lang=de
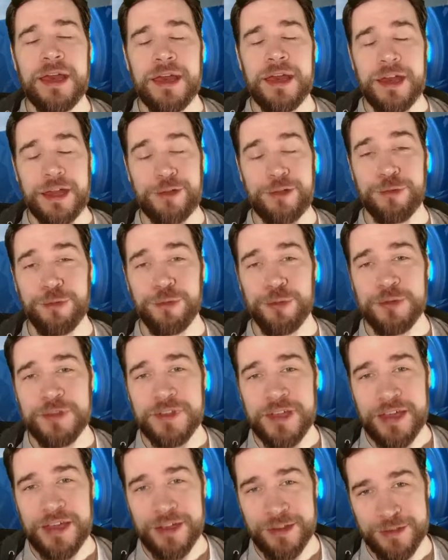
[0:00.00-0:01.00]
Hallo
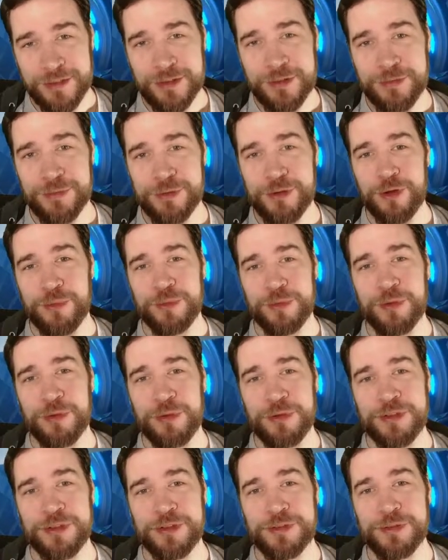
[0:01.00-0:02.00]
und herzlich willkommen
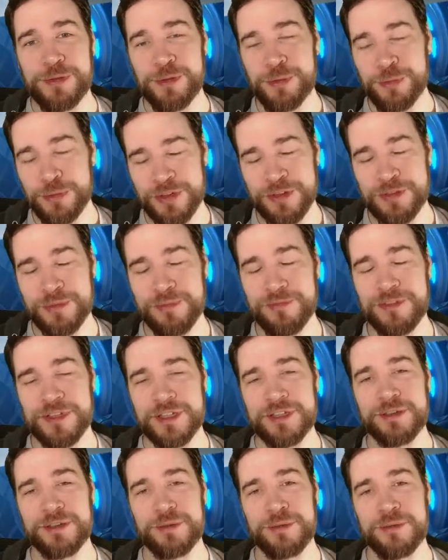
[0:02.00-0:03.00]
heute zu diesem
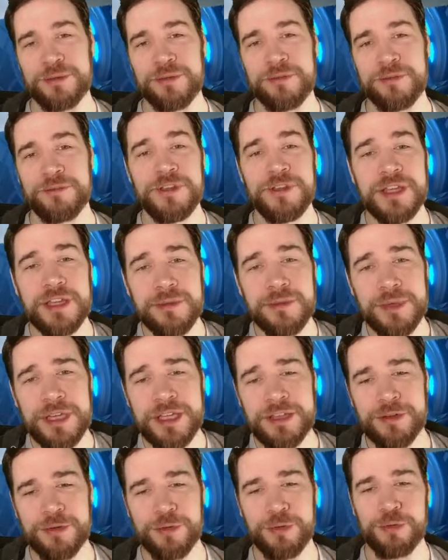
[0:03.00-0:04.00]
Video. Wie ihr im
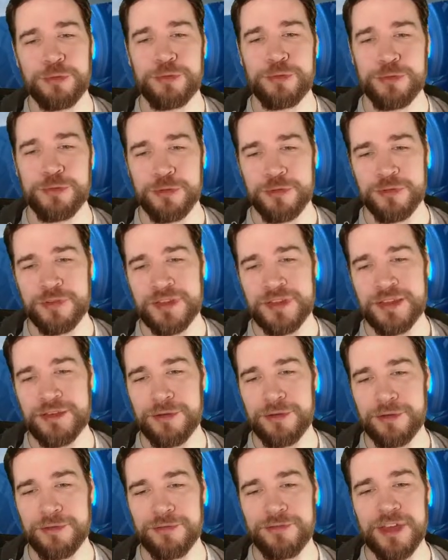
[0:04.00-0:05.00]
Hintergrund schon sehen
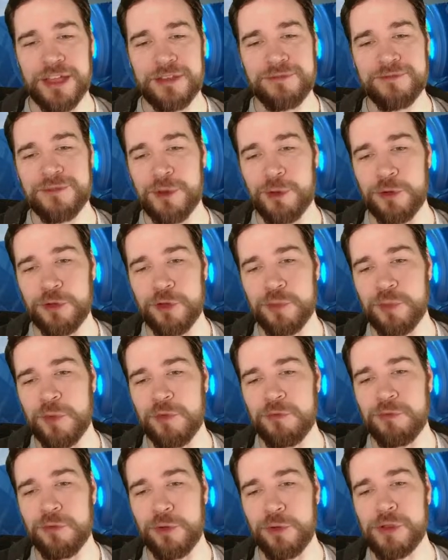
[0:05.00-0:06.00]
könnt, werden wir heute
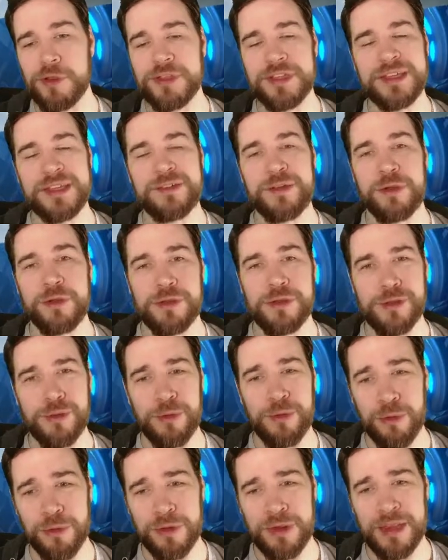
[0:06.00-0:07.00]
über World Eternal
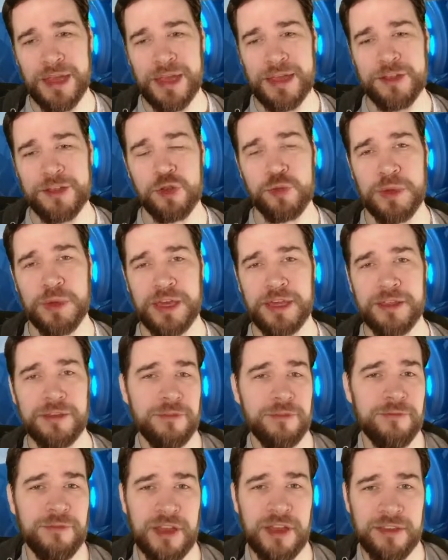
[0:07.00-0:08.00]
Online
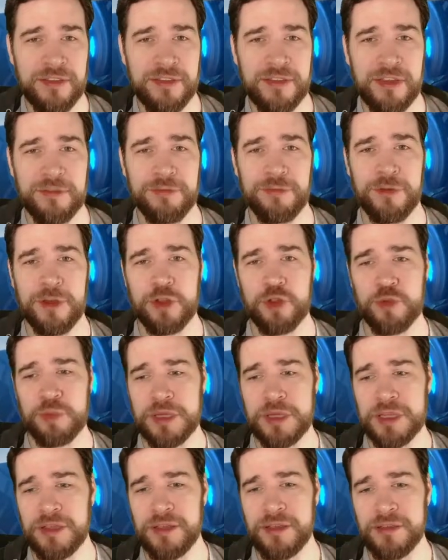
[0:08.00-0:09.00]
sprechen, was das für ein
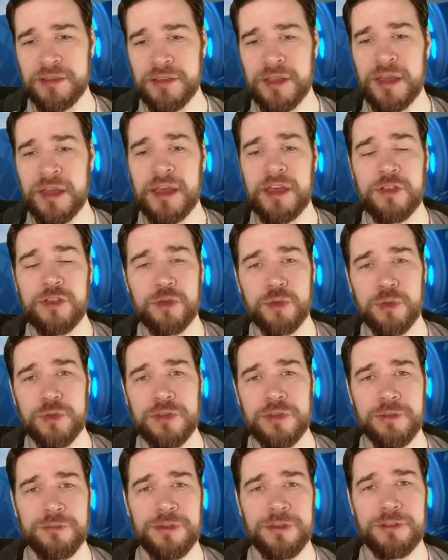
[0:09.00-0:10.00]
Spiel ist. Es
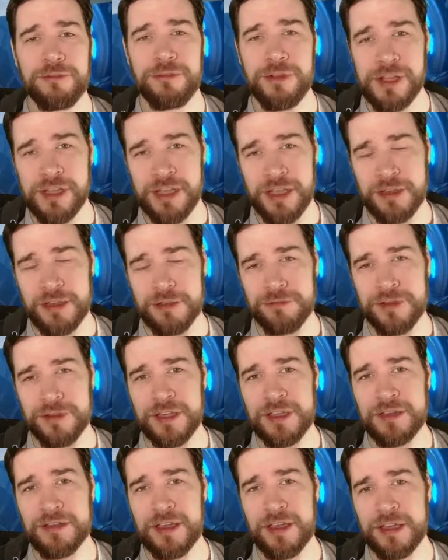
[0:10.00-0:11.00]
nutzt auf jeden Fall die
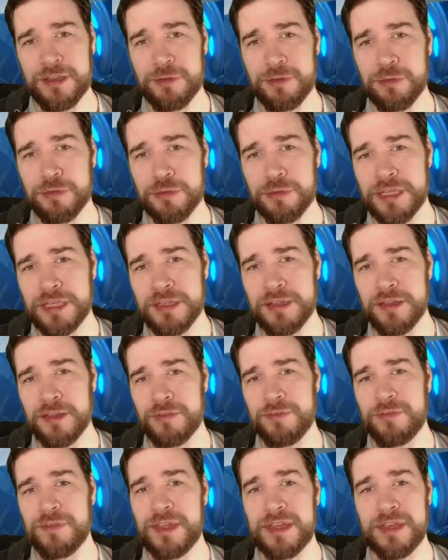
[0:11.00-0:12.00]
NFT-Technologie,
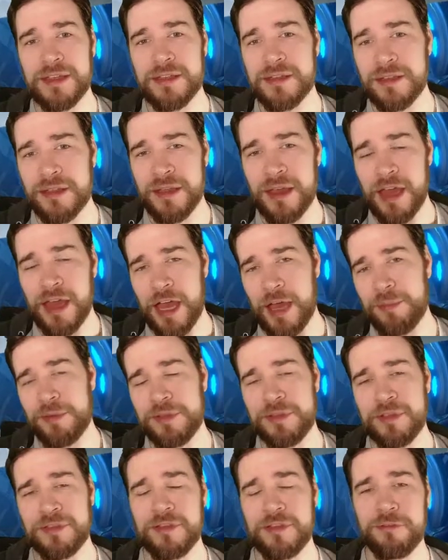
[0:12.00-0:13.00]
deswegen habe
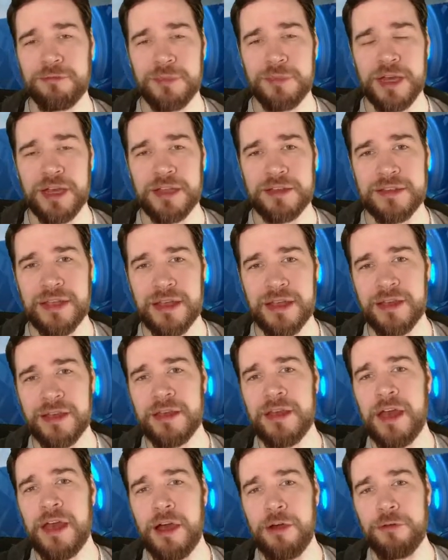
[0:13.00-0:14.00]
ich das auf dem
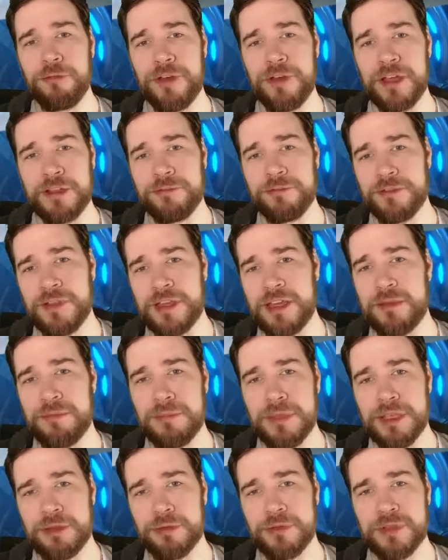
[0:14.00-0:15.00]
Radar. Auf
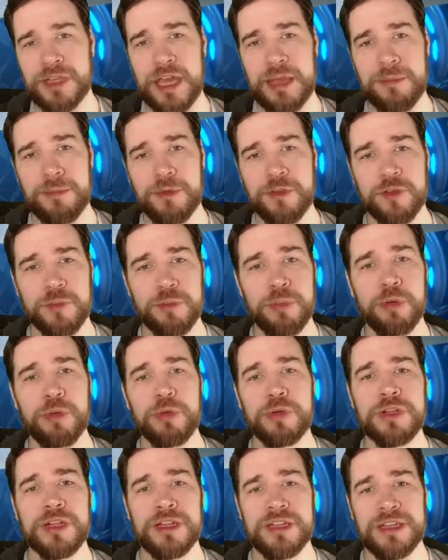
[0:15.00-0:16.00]

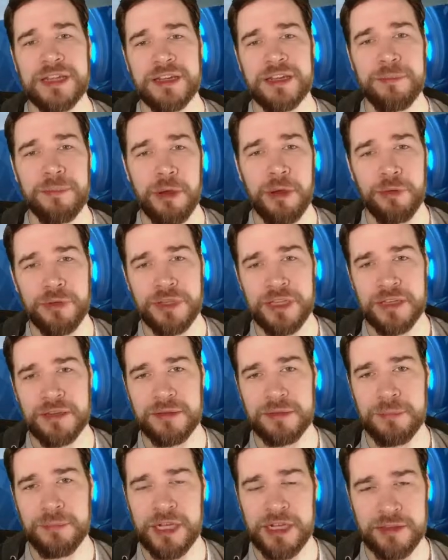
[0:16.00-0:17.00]
nft-gamers.net baue ich
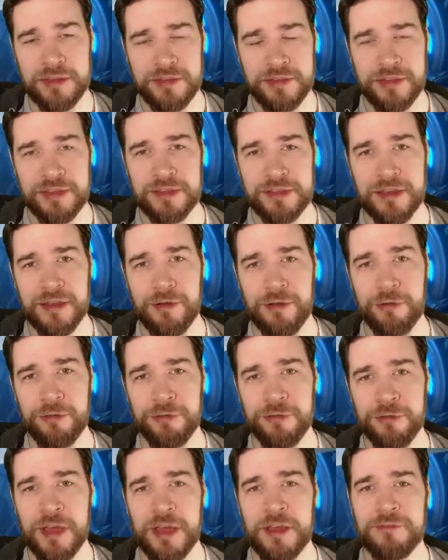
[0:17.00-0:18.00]
ein Magazin
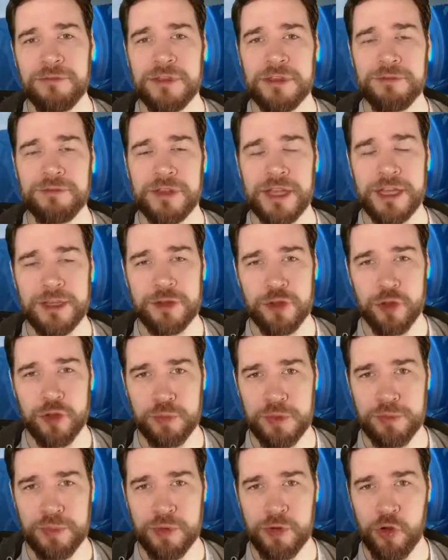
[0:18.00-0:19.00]
auf, wie ihr vielleicht schon
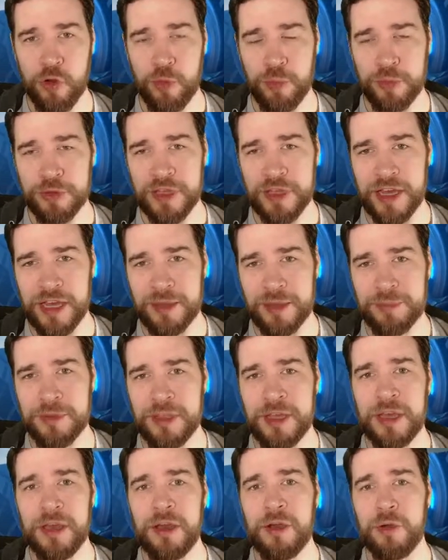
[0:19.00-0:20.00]
mitbekommen
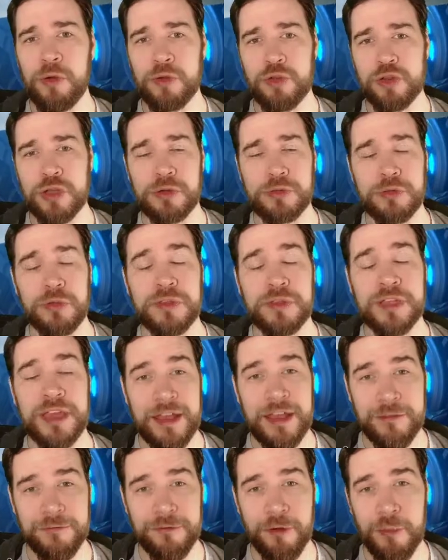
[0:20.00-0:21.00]
habt und schaut dort
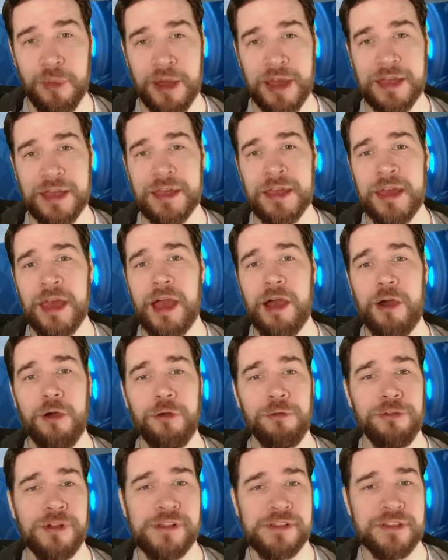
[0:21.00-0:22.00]
gerne vorbei,
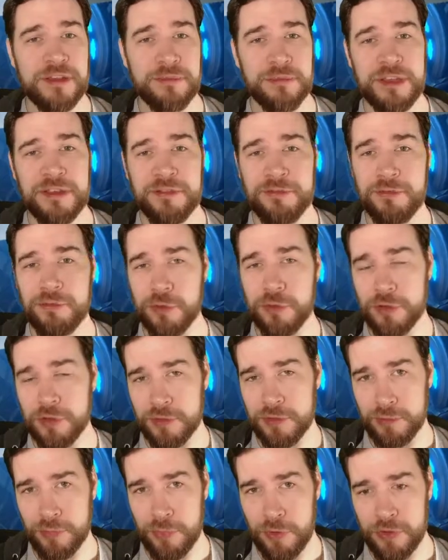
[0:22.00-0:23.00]
auch falls ihr
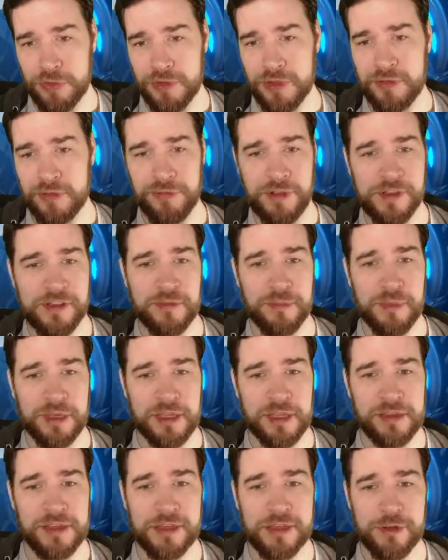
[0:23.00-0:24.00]
mitwirken möchtet, falls ihr mal
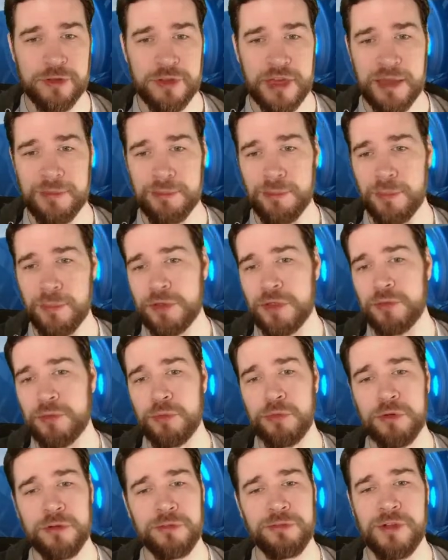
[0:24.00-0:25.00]
einen Artikel schreiben möchtet
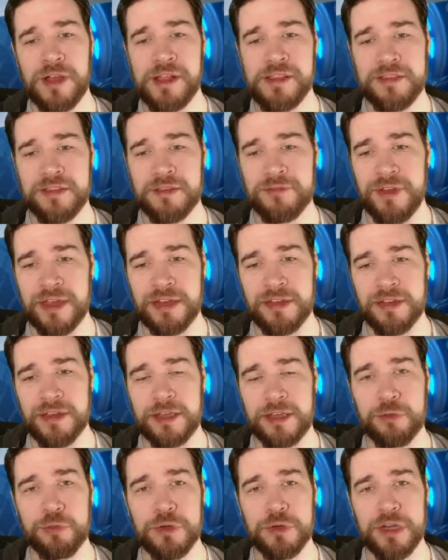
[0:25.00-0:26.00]
oder falls ihr
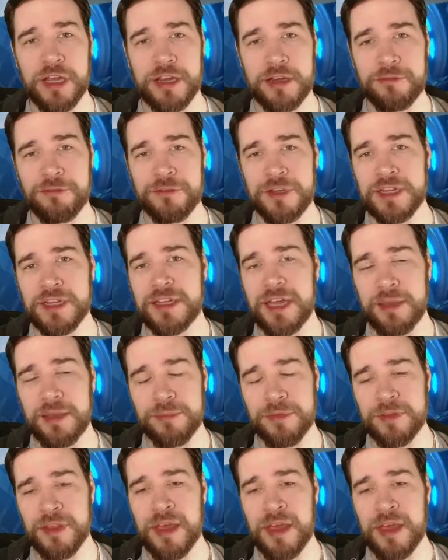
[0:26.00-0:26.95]
weitere coole NFT-Games